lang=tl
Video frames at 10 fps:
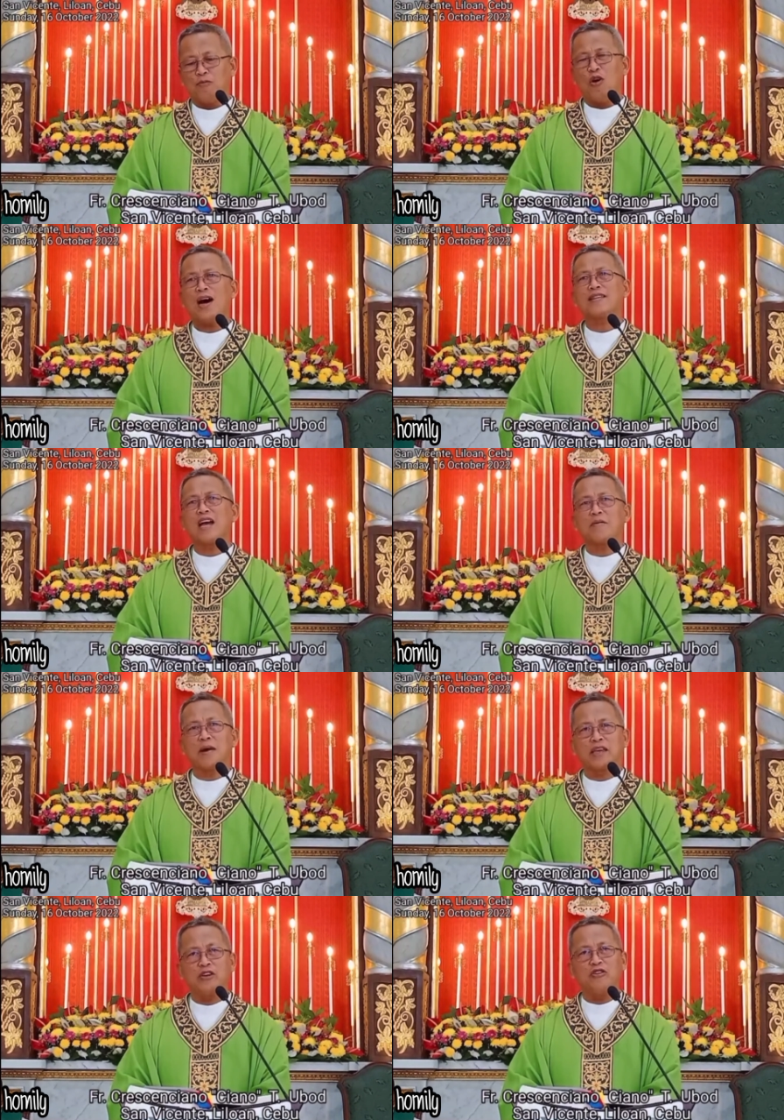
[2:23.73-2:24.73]
Muhatag
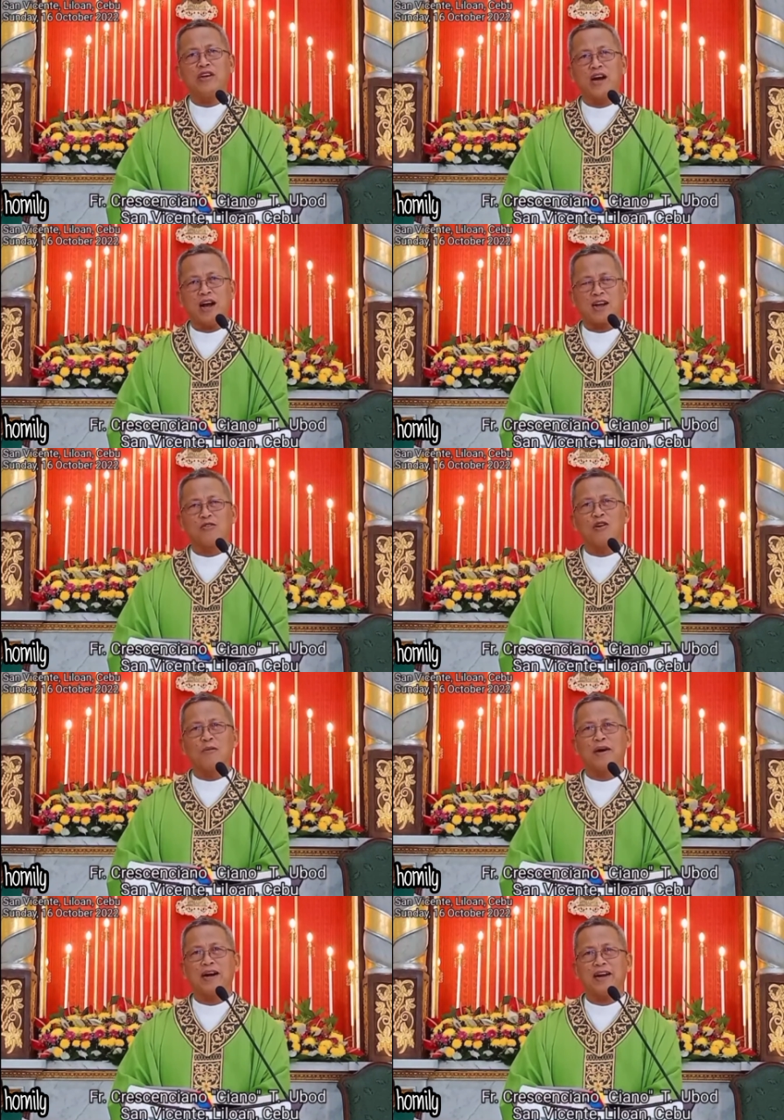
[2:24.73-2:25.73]
magyod ang
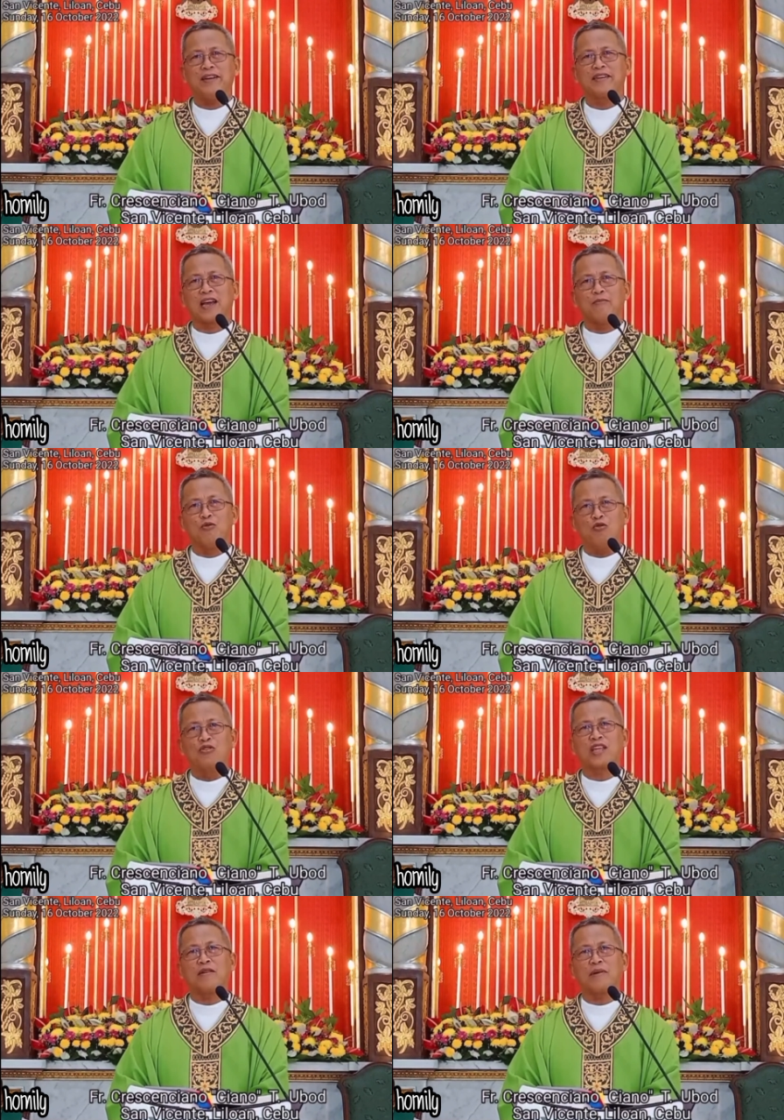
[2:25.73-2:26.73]
akong amahan kay
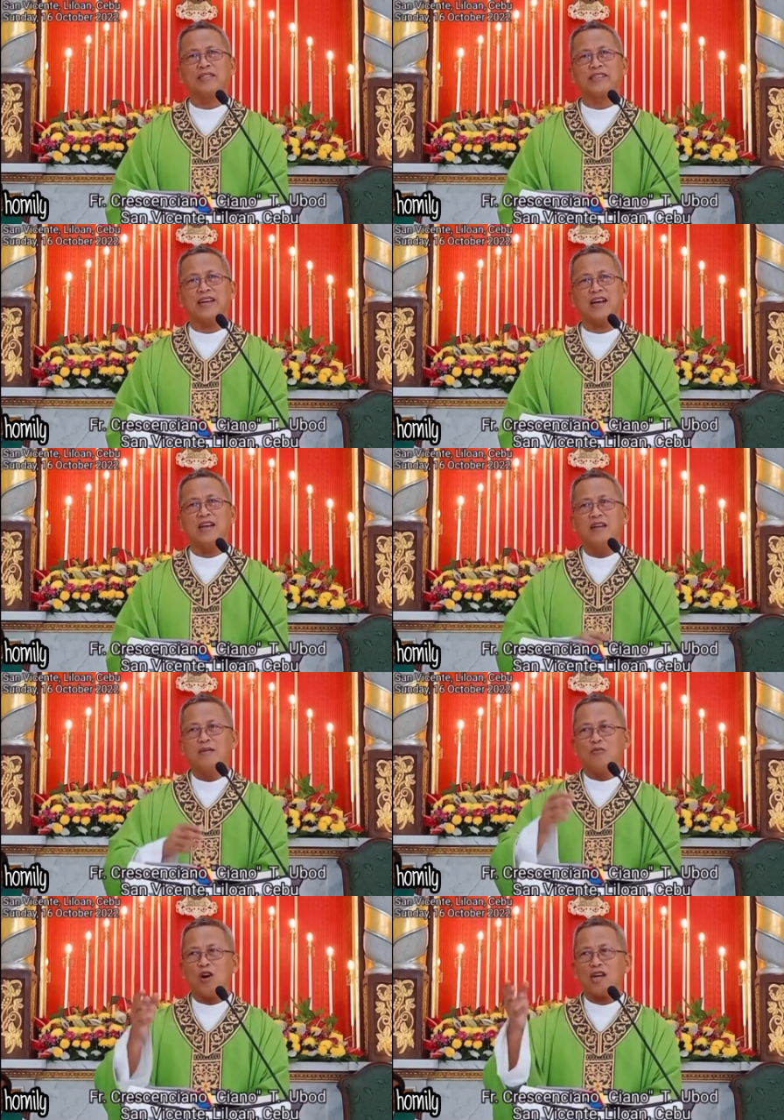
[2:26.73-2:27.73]
buutan man
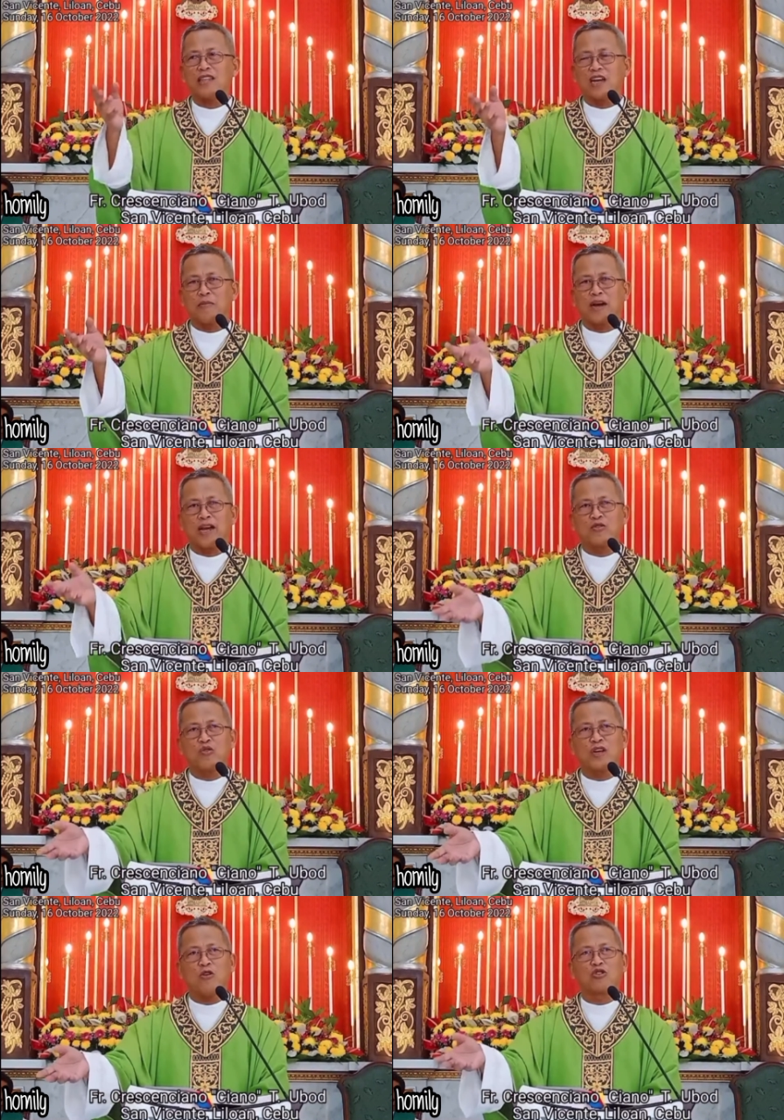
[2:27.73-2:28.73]
siya muhatag mga
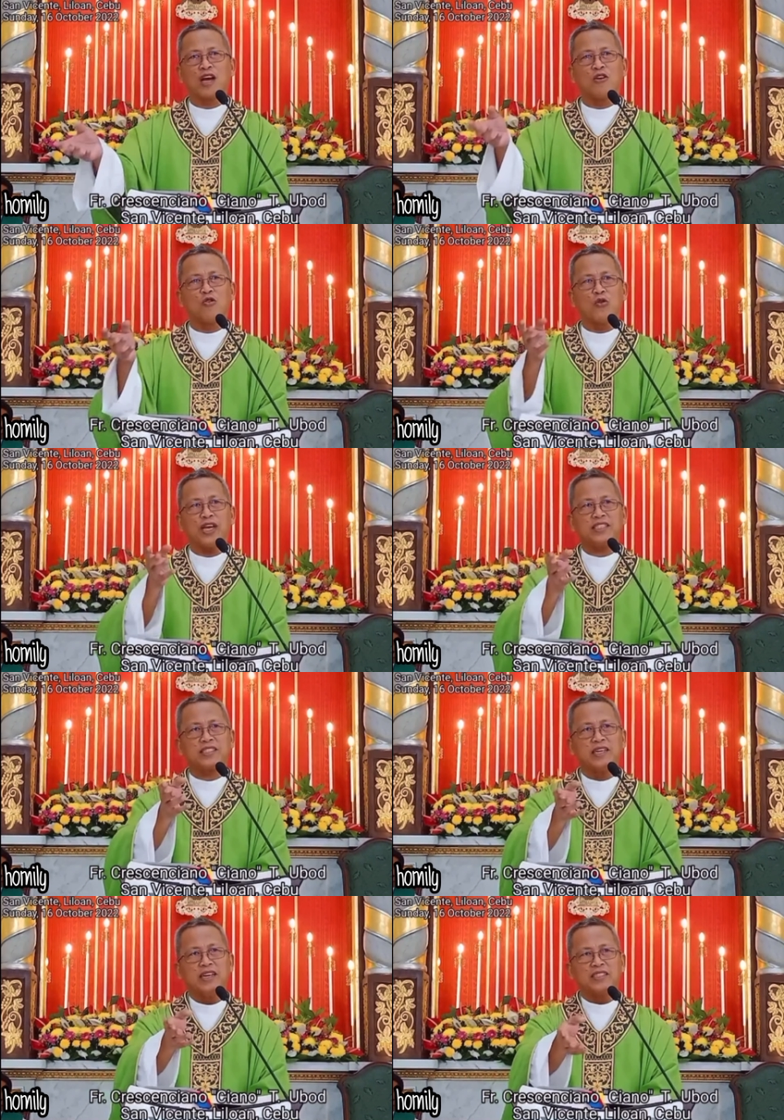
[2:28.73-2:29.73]
itong daotang
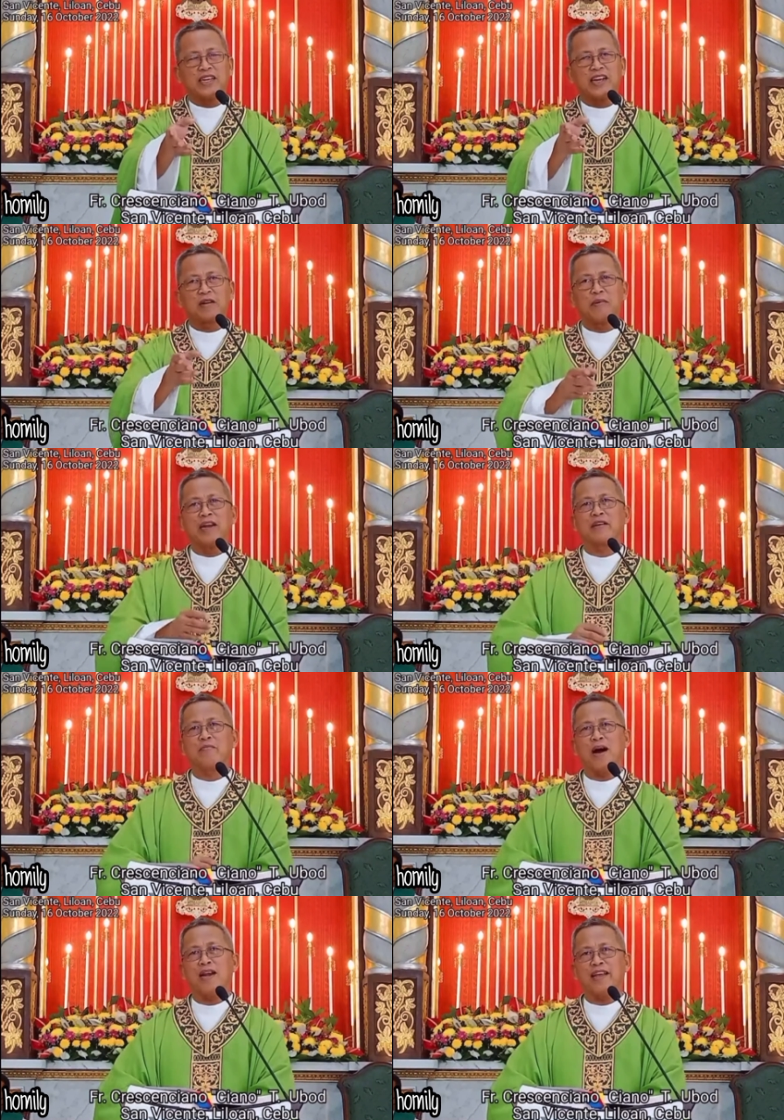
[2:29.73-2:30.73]
huwis sa
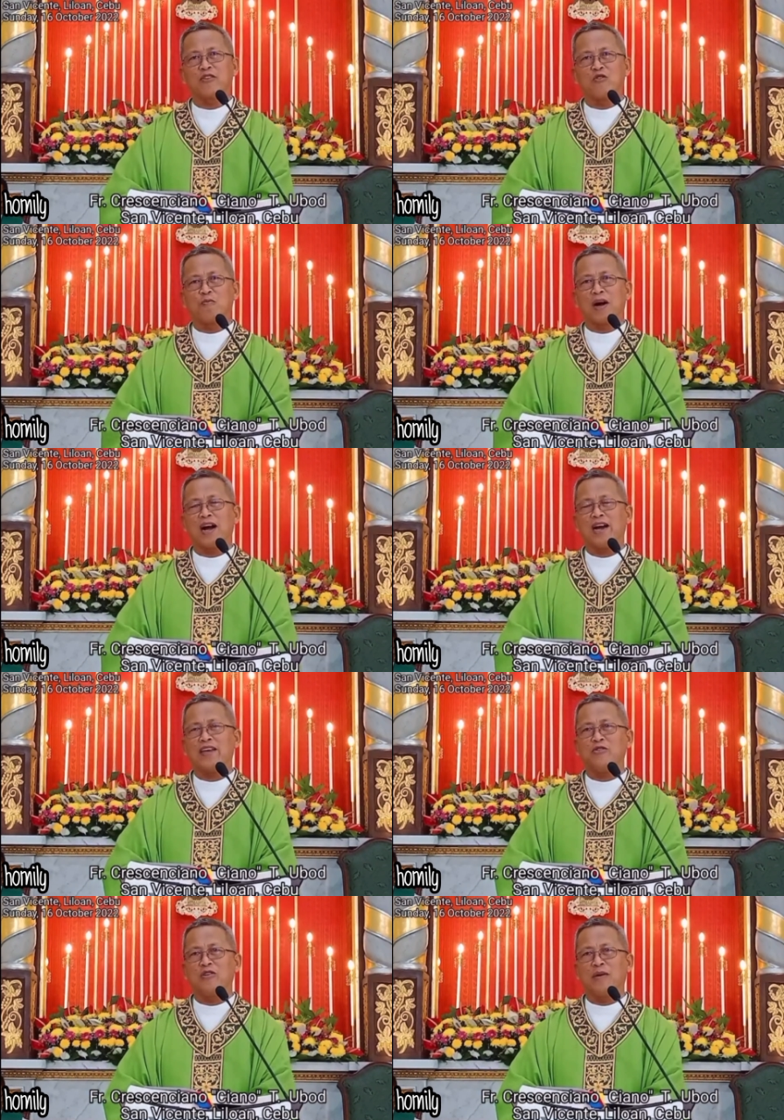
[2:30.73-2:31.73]
nagbalik-balik og
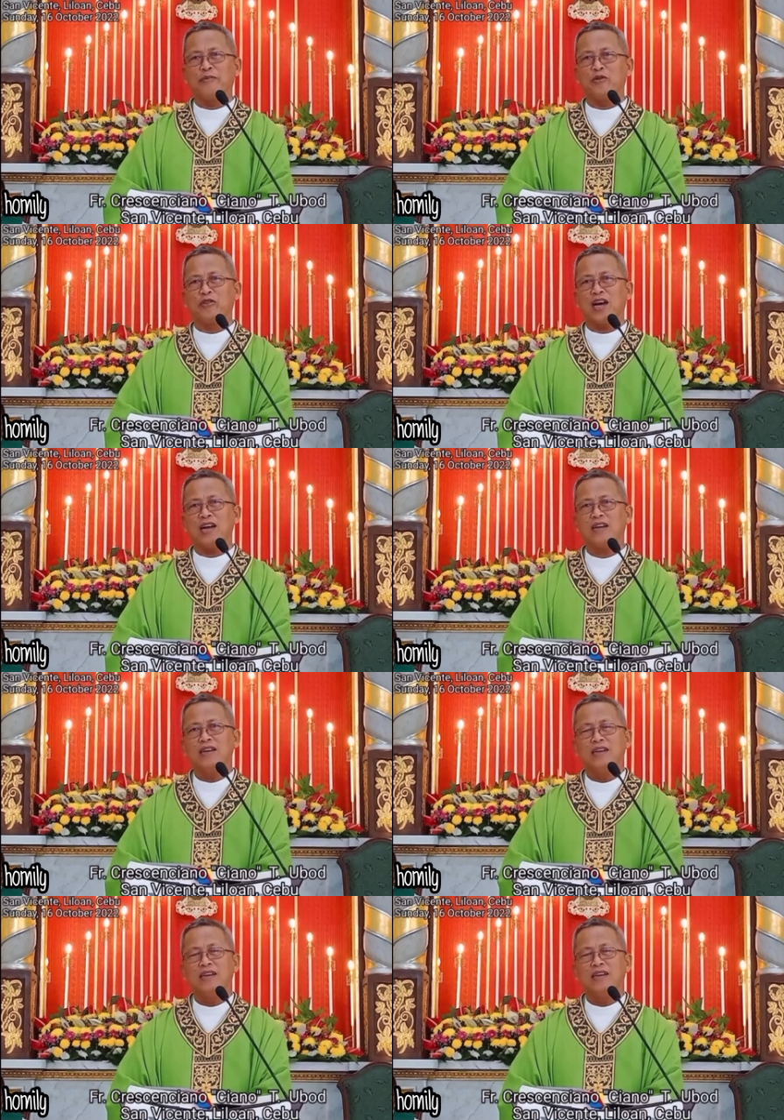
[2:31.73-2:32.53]
pangayo nga biyuda